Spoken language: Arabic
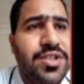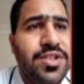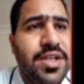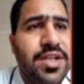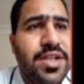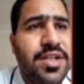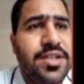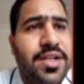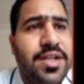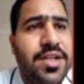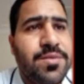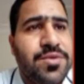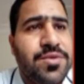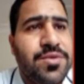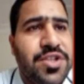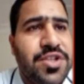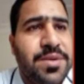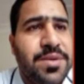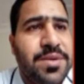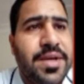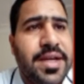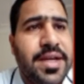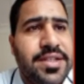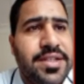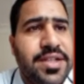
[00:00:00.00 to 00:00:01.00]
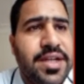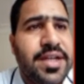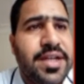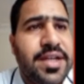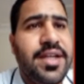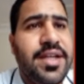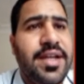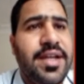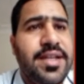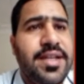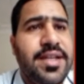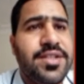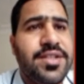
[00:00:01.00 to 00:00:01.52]
اشارتان
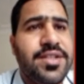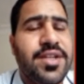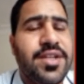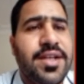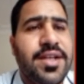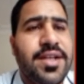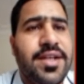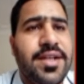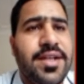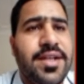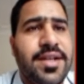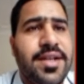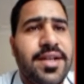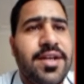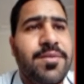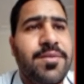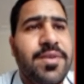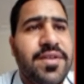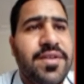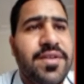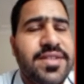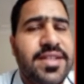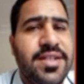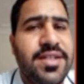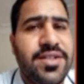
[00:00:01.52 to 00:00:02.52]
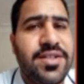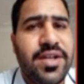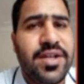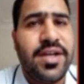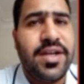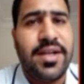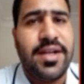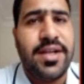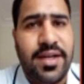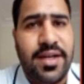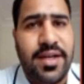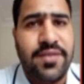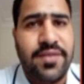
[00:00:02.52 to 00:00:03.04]
متشابهتان يعني لهم نفس
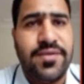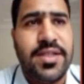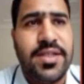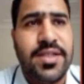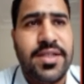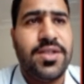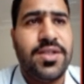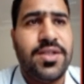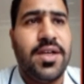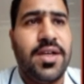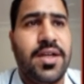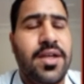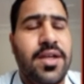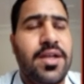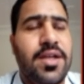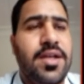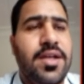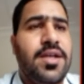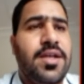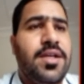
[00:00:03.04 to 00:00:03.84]
الاشاره يعني نفس الاشاره